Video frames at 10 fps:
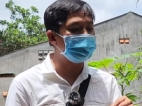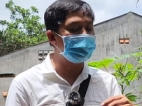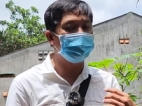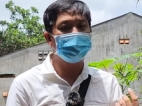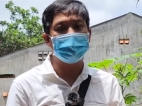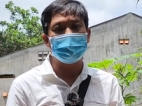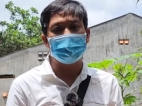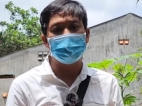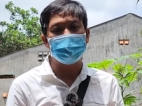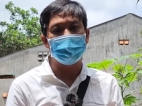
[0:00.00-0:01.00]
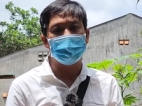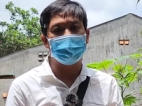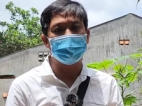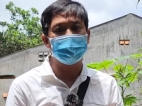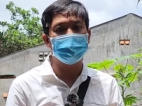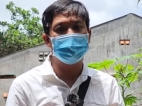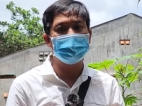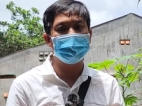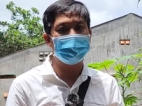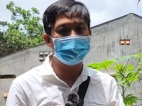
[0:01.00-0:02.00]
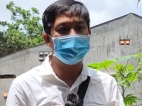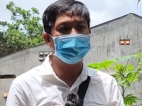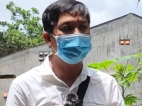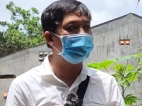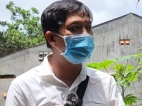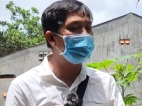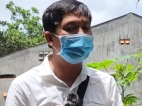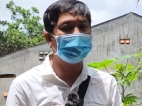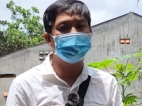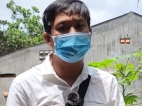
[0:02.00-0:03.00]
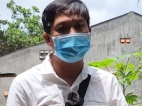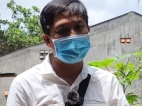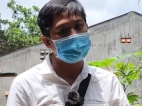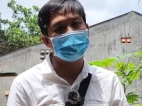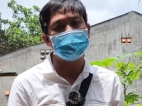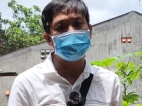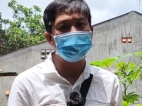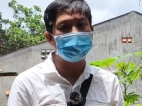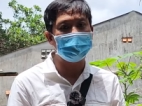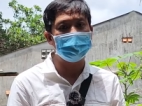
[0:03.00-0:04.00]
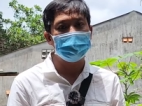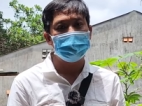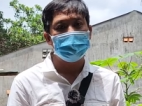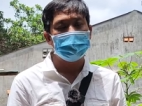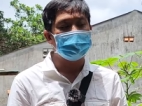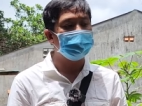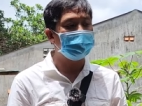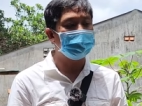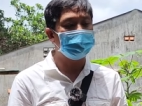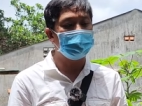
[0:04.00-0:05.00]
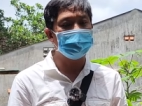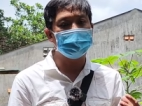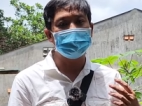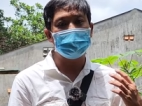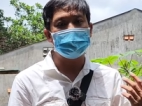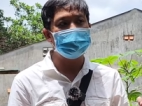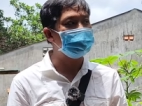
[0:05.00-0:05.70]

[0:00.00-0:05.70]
cùng với đồng hành với Bùi Hồ cũng với em Nhân để mà đến đây thăm tất cả các cô chú ở đây cũng mong là mọi người có thể chia